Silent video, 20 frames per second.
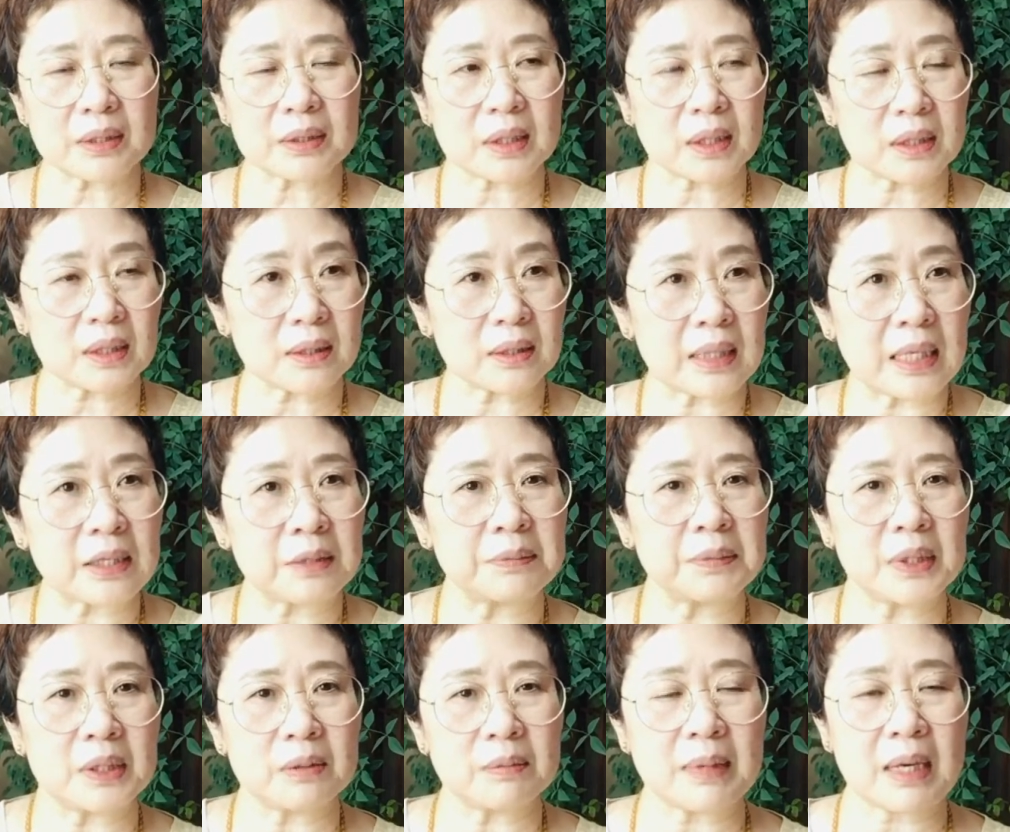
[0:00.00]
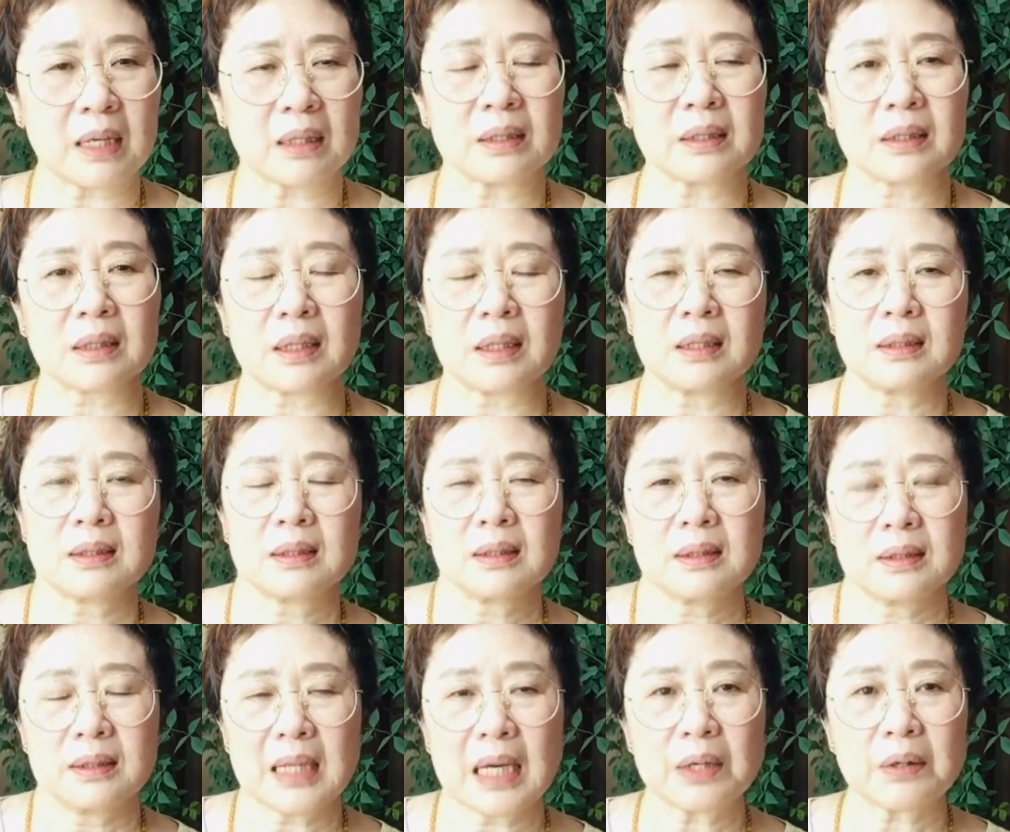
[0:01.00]
이렇게 나름대로 막 이렇게
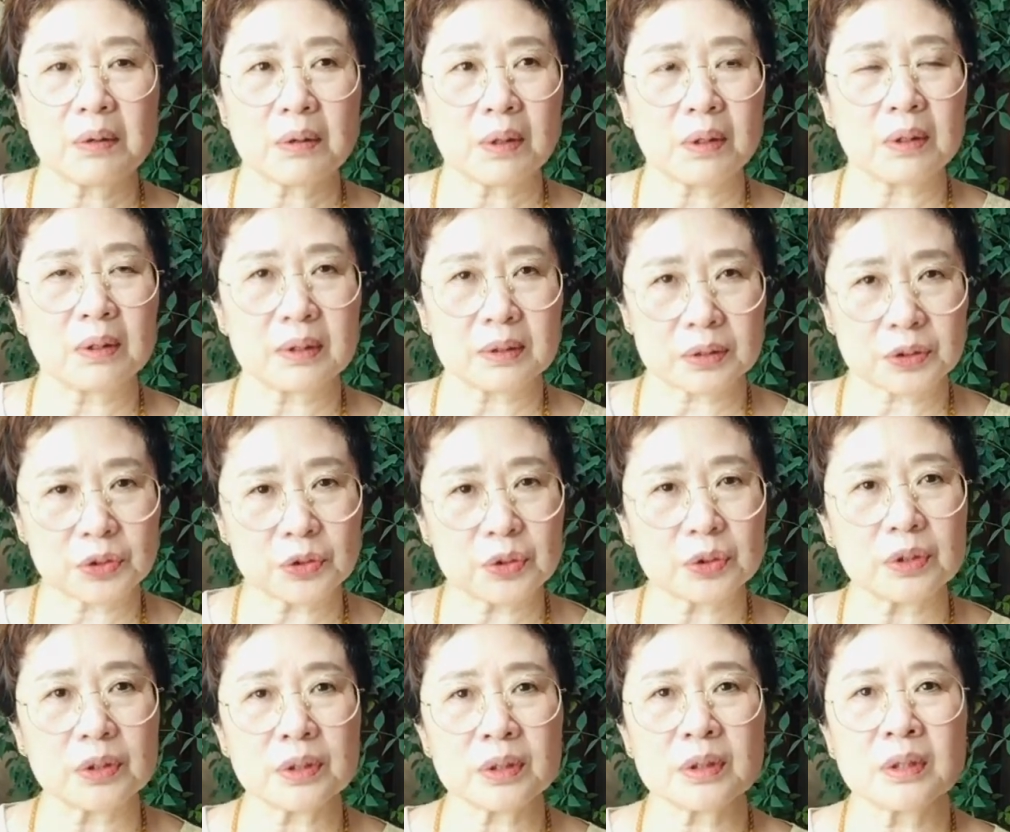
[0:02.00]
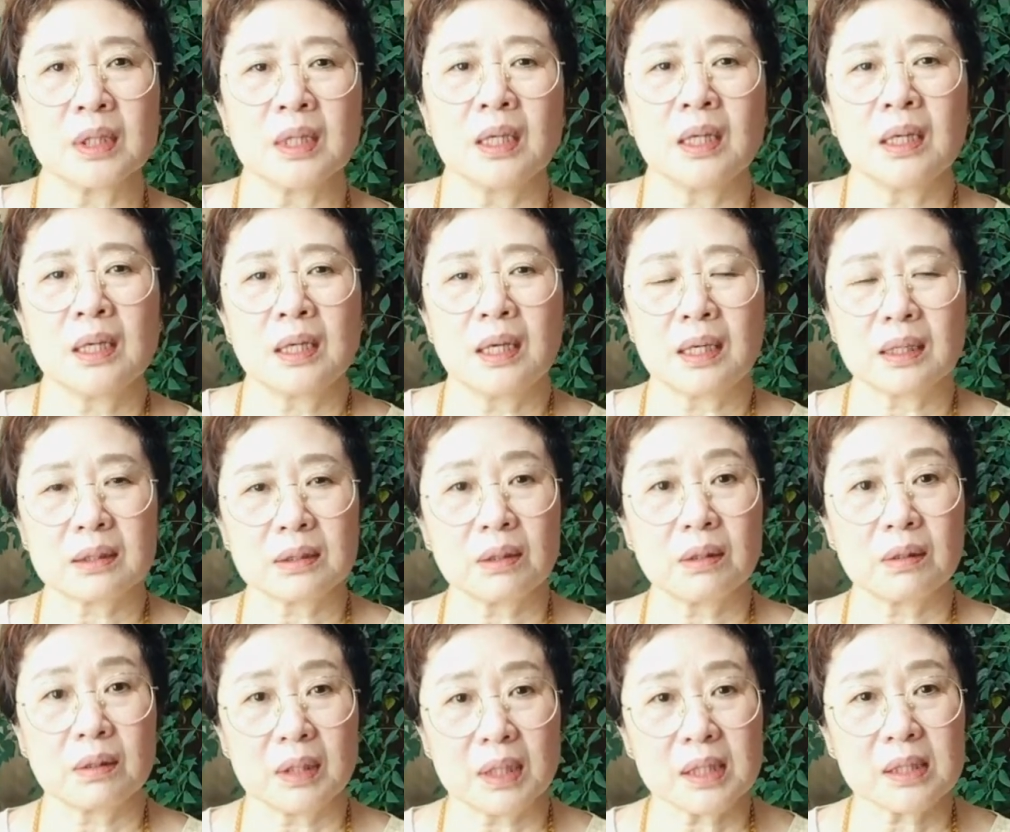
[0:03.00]
나눠주는 어,
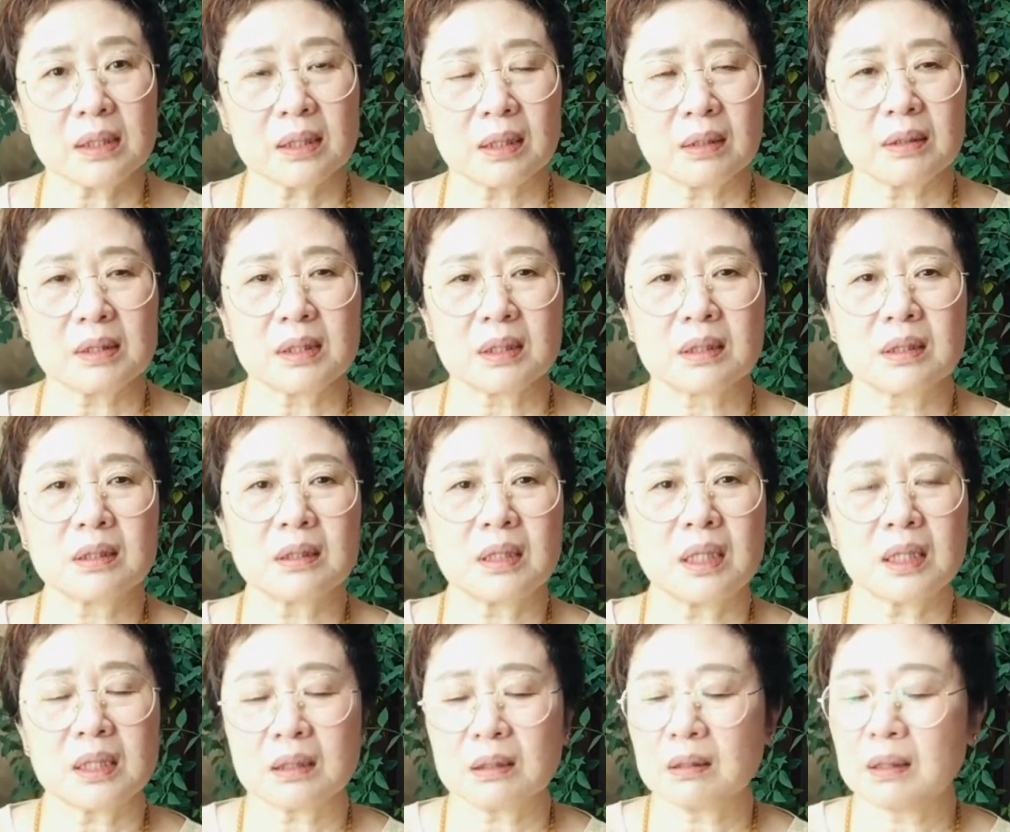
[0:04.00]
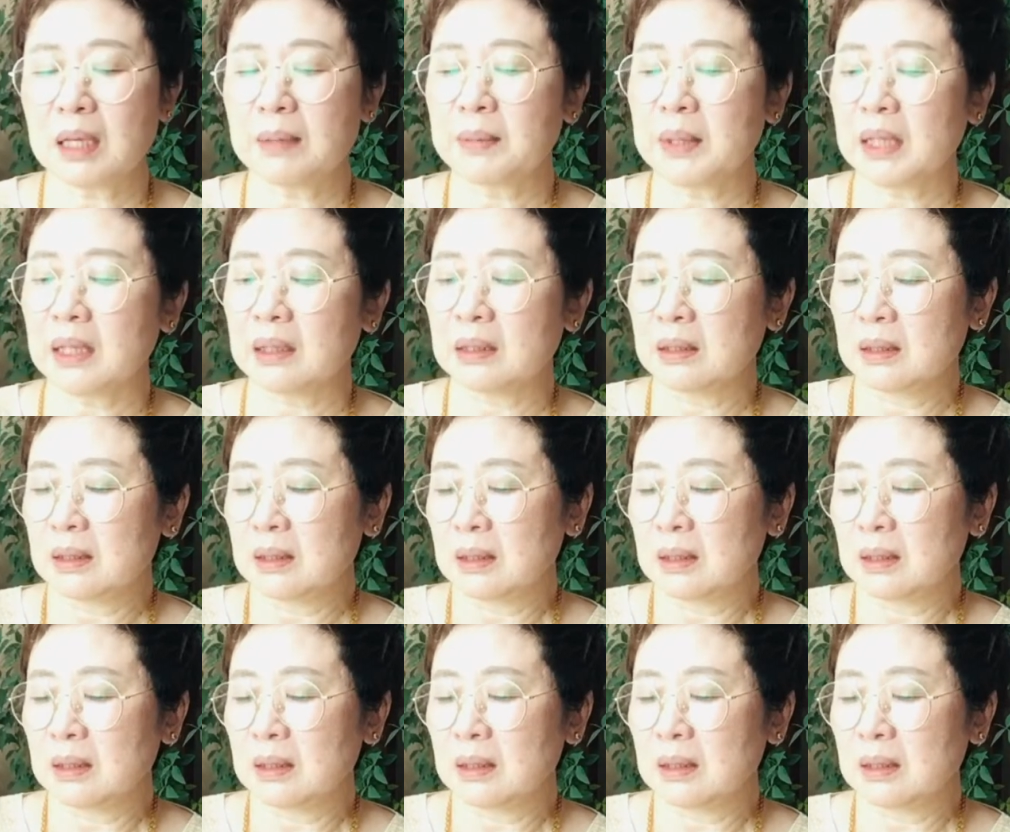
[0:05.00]
그런 걸 했어요. 그래서 그때 이거 아마